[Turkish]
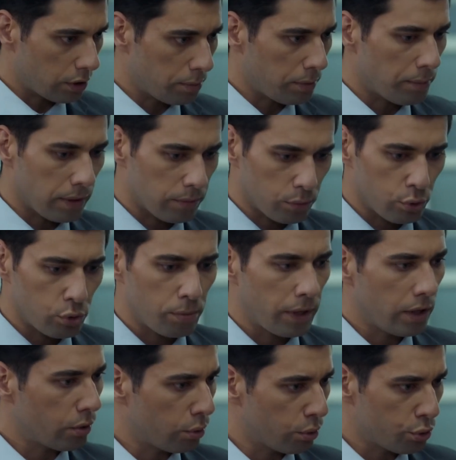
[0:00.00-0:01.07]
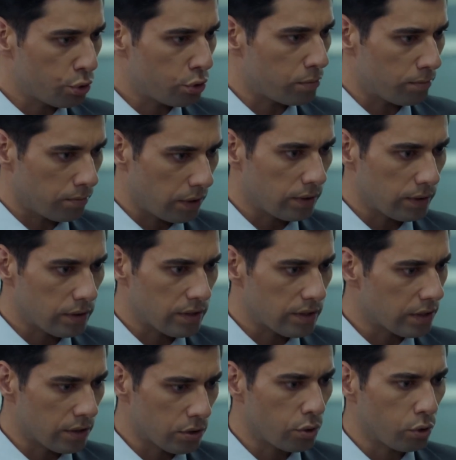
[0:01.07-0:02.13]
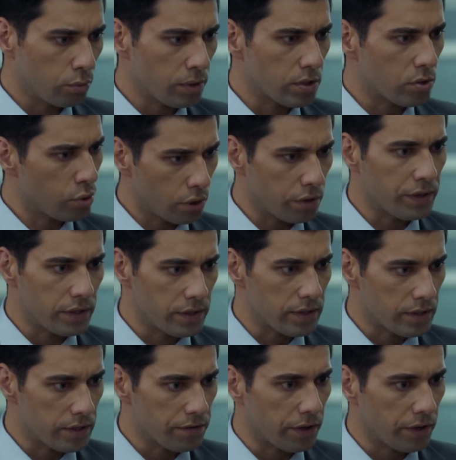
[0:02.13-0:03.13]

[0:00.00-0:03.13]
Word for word: Tabii ben müdür beyle konuşurum. Sıkıntı olmaz sonra verirsiniz